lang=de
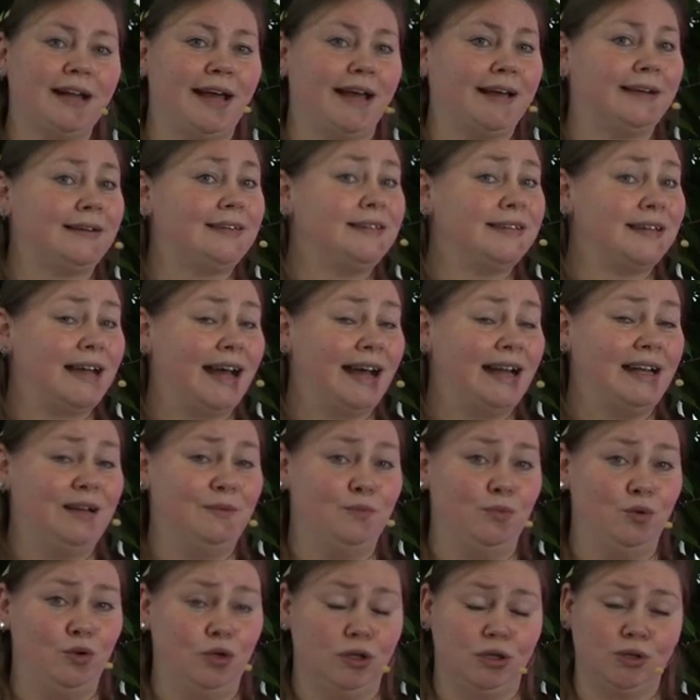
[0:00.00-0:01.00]
eigentlich alle
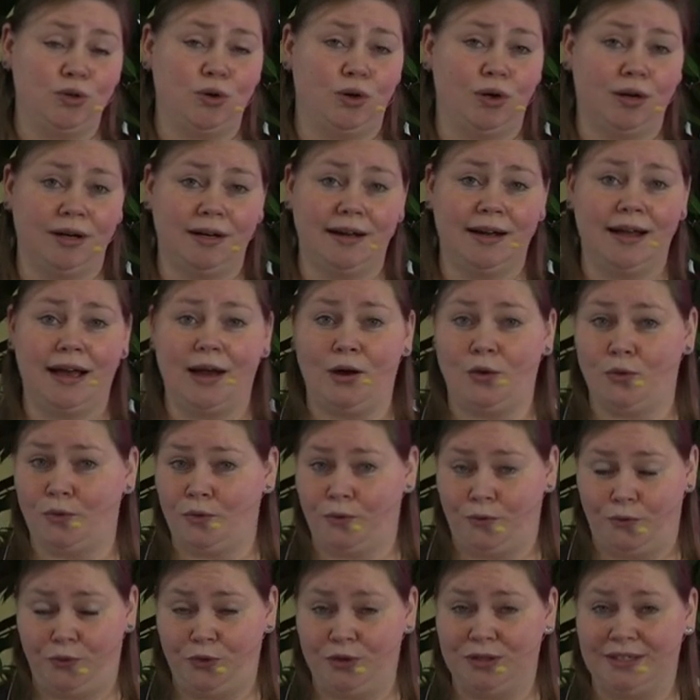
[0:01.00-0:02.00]
Mülltonnen
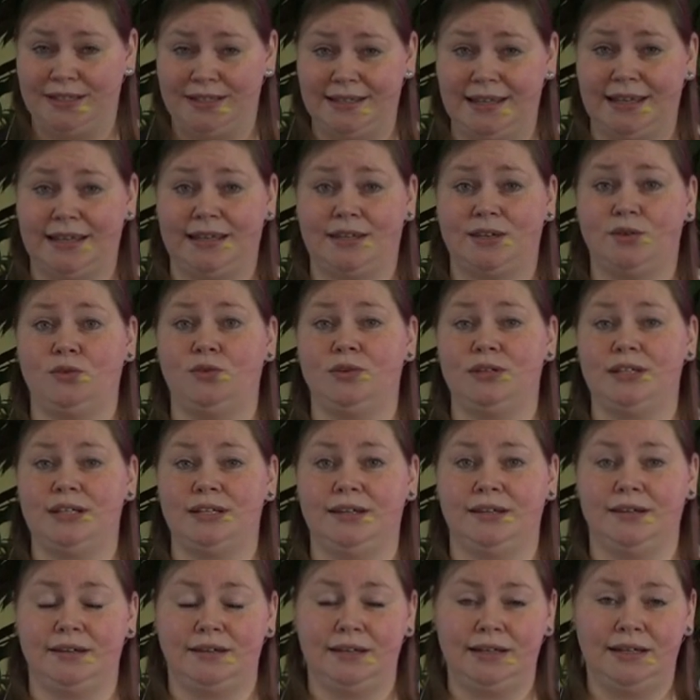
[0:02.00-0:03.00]
für sich und
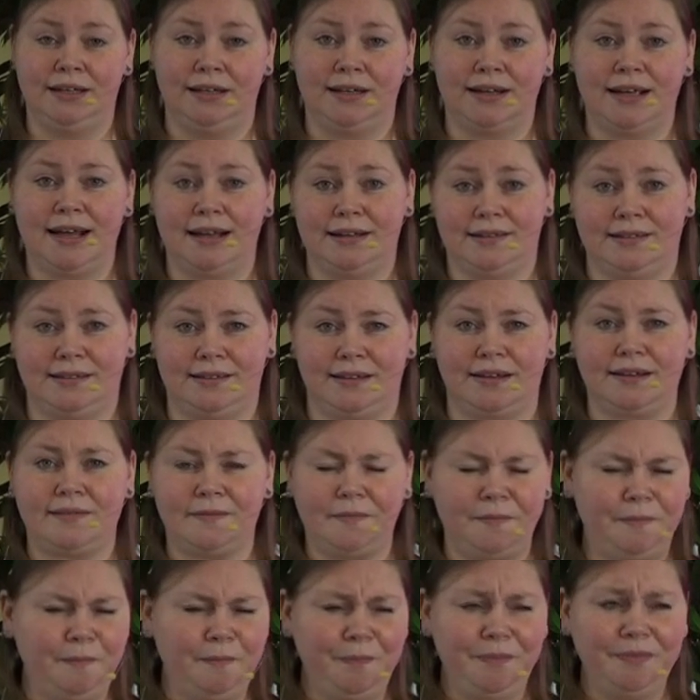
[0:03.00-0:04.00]
ihre, ihren Katzen,
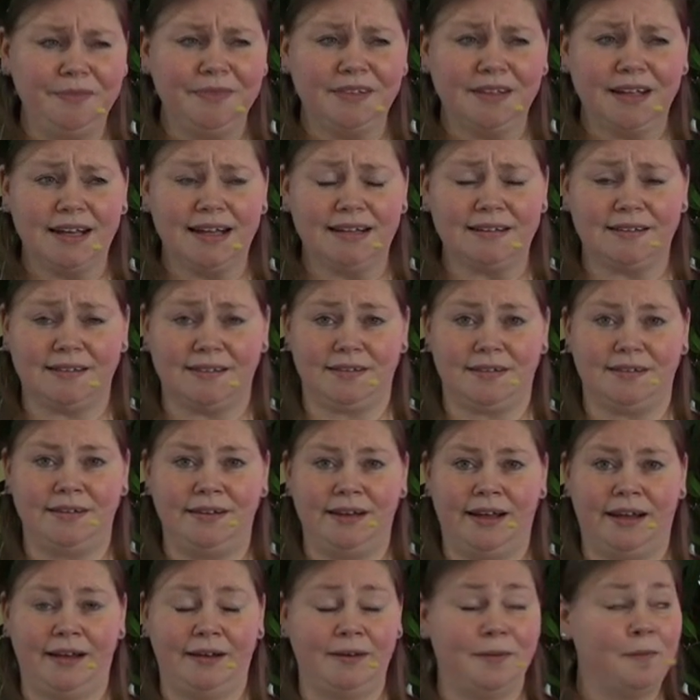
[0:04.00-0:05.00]

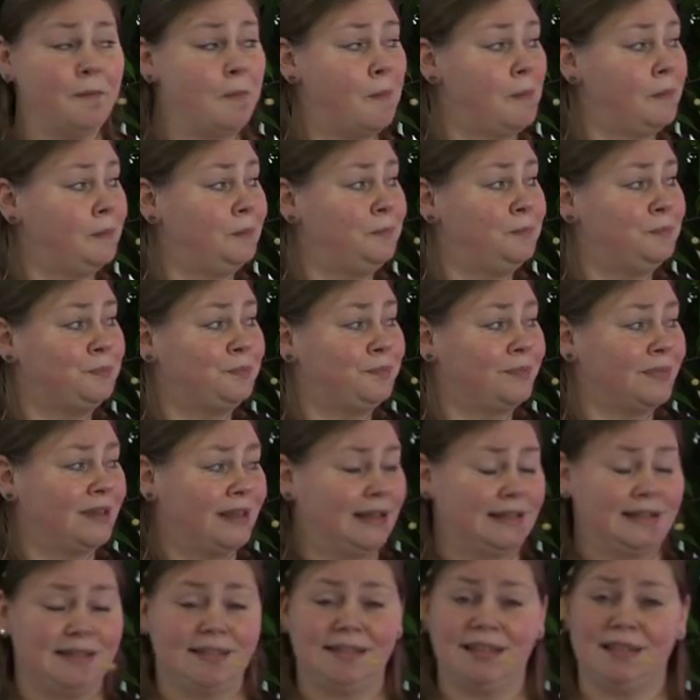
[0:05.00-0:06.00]
Katzenclan.
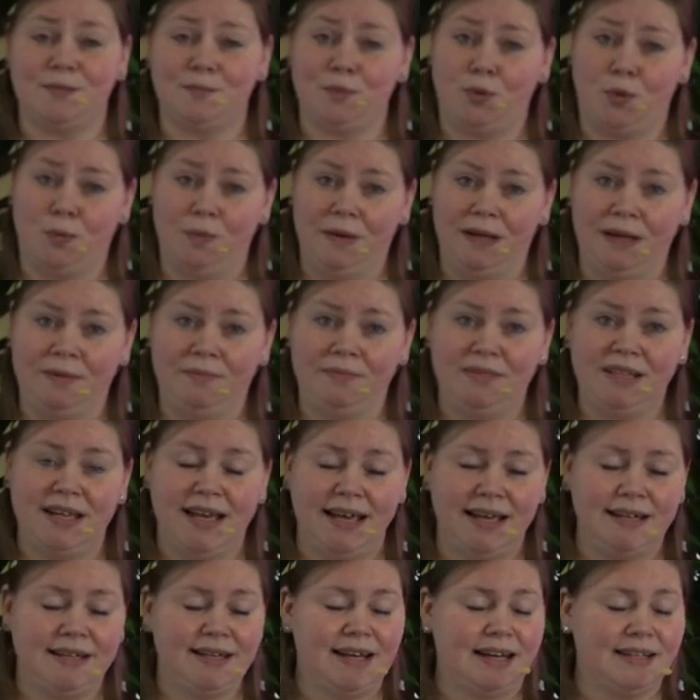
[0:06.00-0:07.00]
Jetzt ist das Problem,
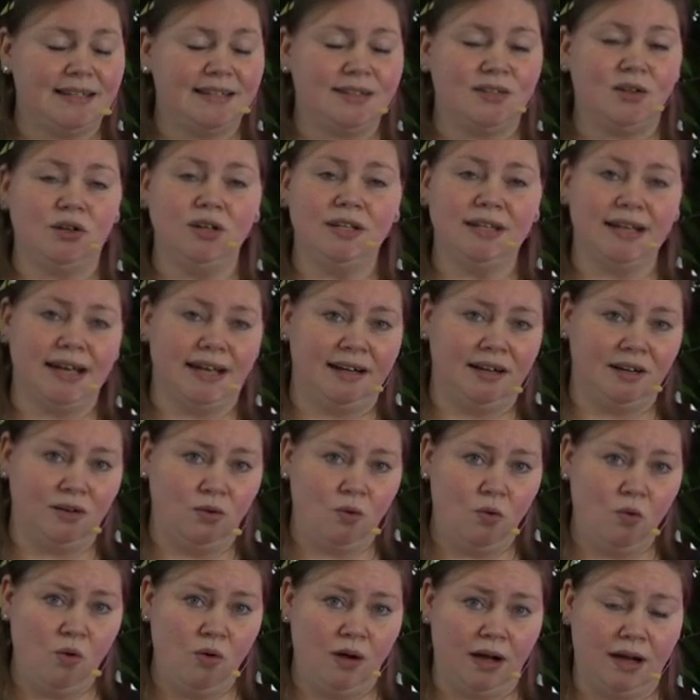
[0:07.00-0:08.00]
Ted hat solch
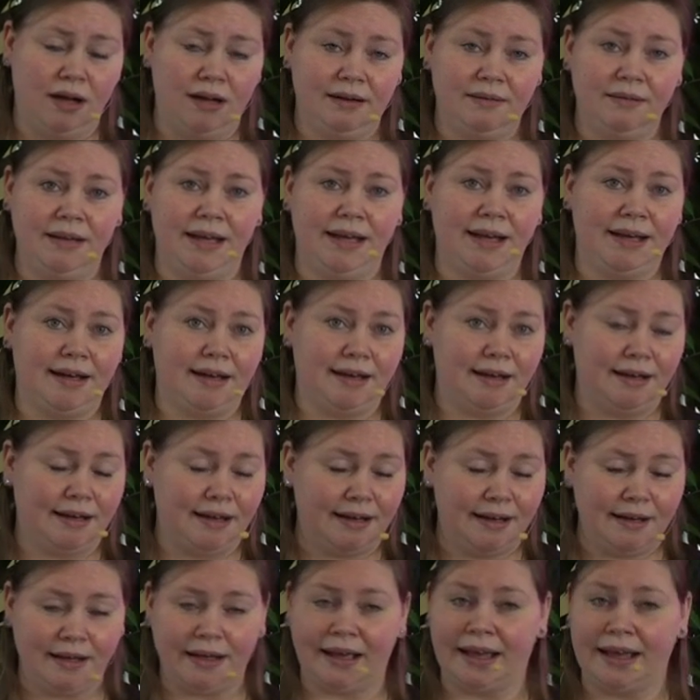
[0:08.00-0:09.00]
einen Hunger, er
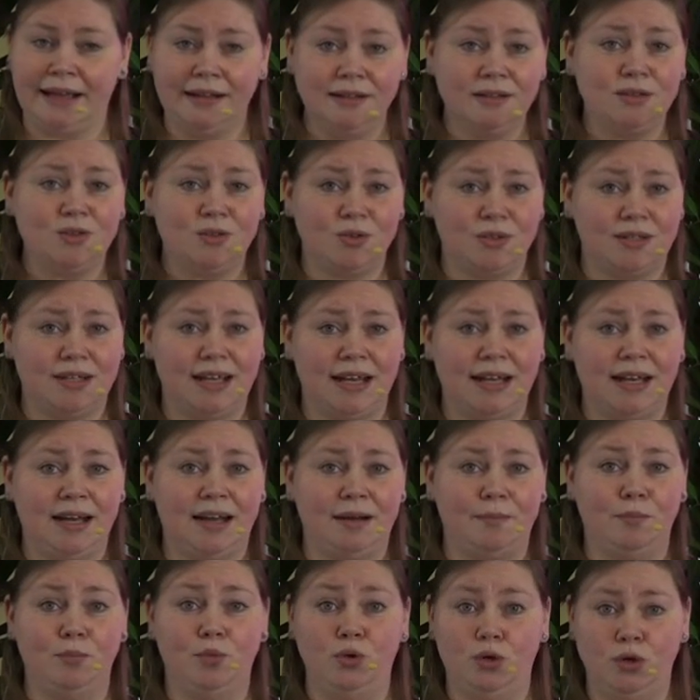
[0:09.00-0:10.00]
rennt zu
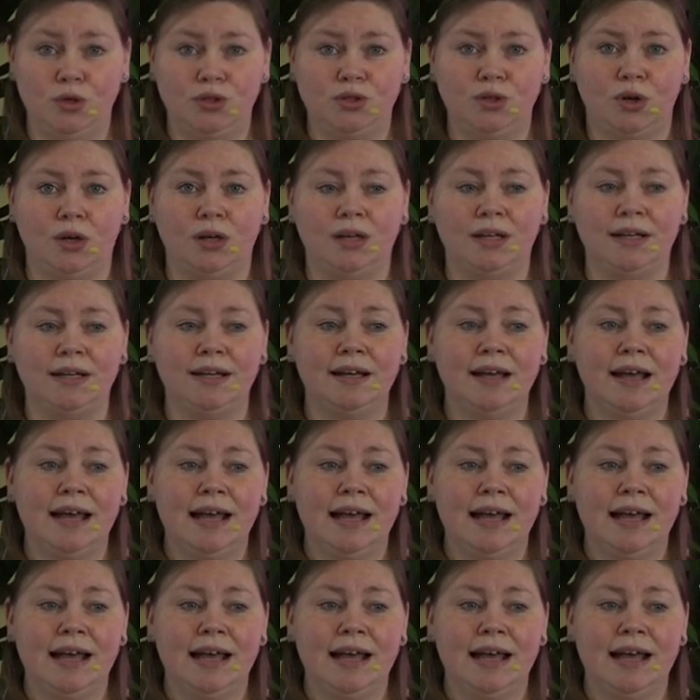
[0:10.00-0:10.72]
seiner Mülltonne,